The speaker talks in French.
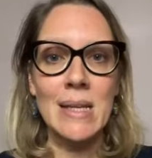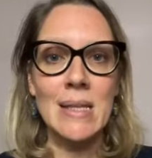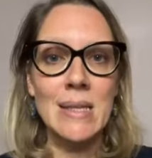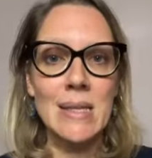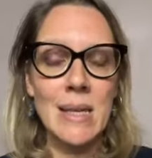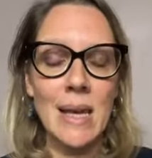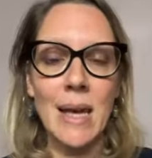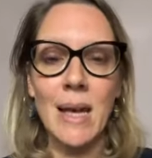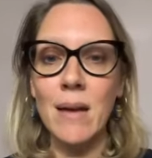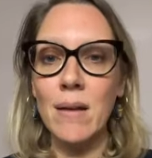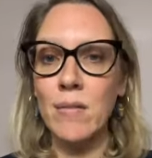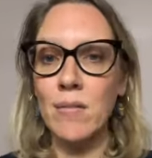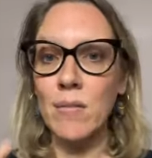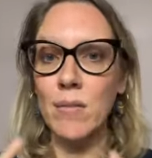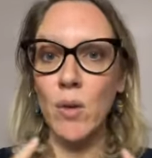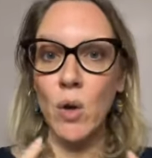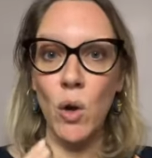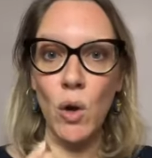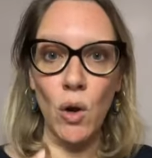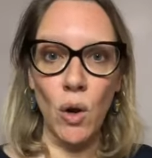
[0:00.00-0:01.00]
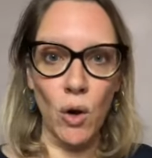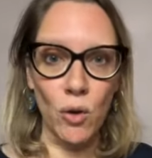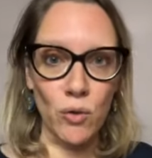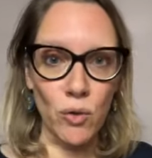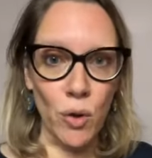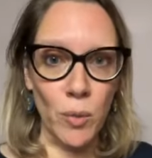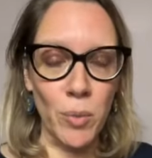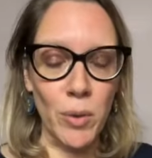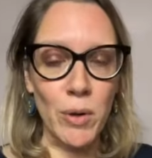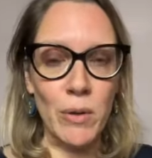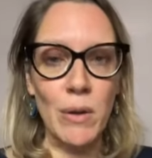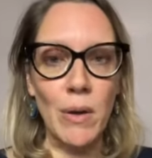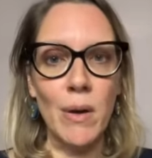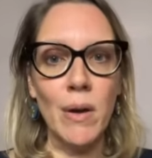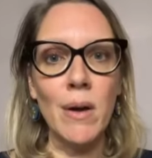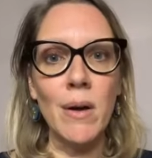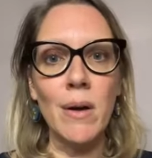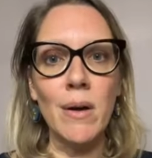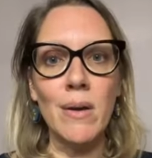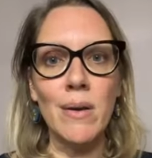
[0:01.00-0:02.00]
c'est
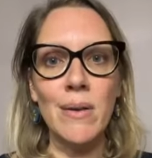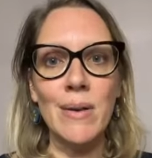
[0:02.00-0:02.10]
l'entrepreneur